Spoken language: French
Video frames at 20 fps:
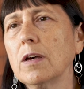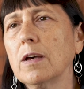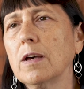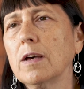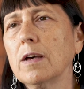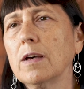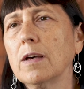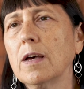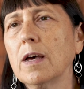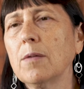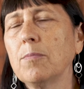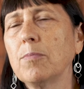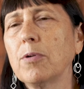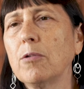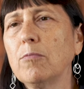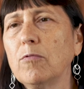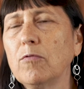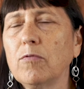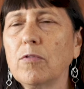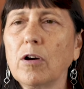à
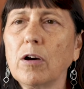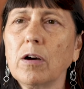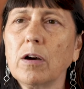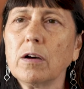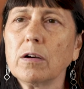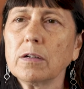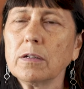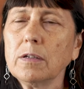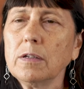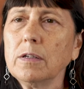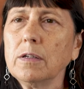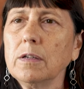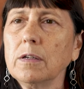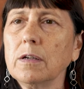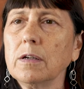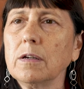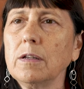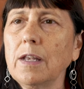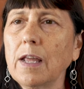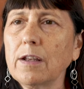promouvoir
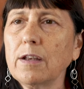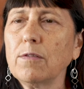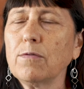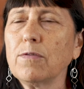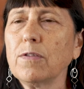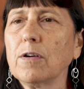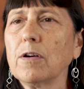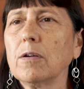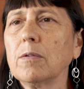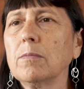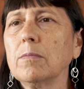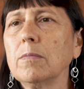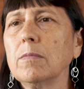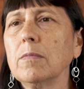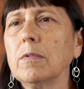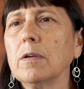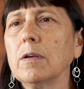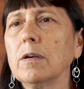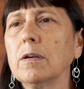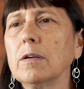la réforme
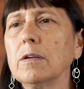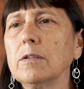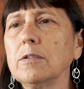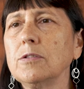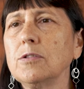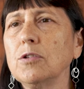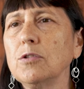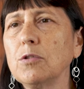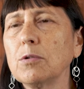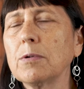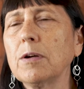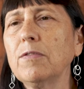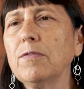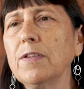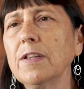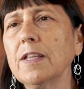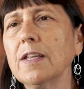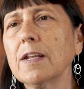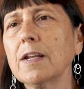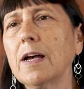euh, du droit
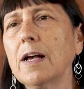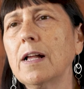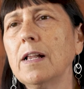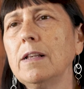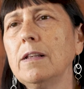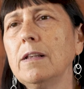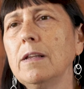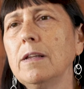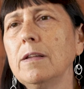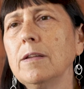fédéral,